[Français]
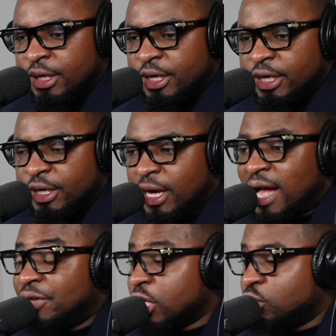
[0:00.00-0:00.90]
Et
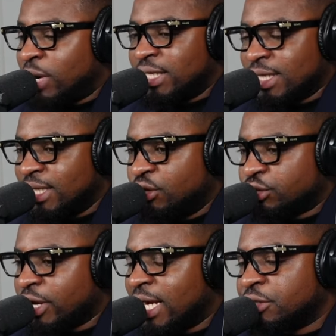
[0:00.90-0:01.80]
avant que nous attendions
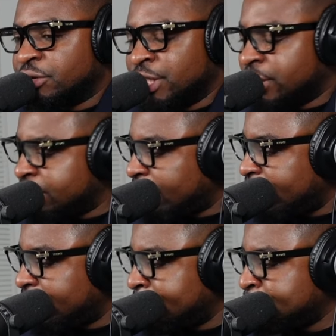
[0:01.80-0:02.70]
docteur Gariconi,
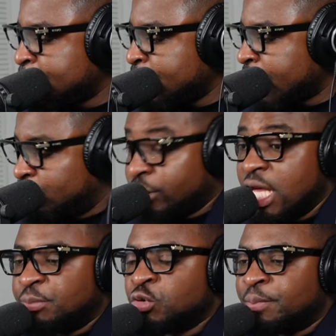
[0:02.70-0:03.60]
nous
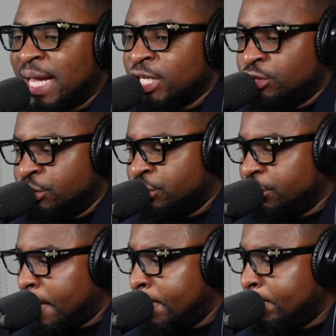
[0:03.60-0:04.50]
gagnons pour nous parler
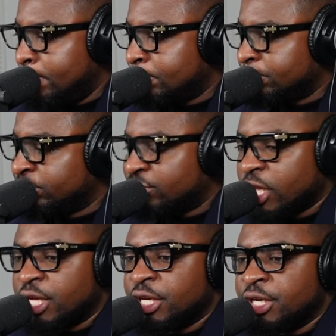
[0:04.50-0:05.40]
de
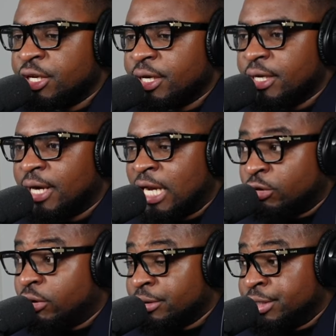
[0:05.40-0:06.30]
et
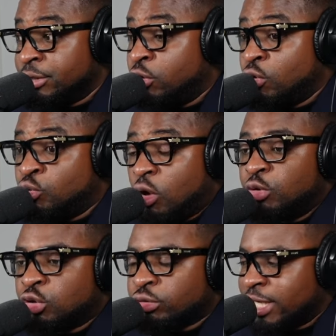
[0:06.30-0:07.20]
alors gros gros
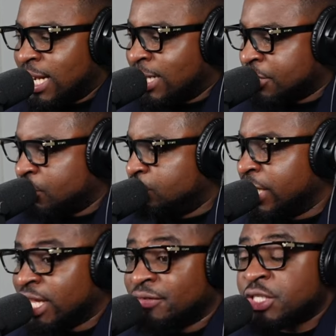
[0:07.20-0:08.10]
bout de déclaration ou
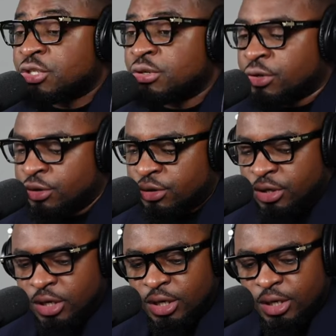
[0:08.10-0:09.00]
bien intervention que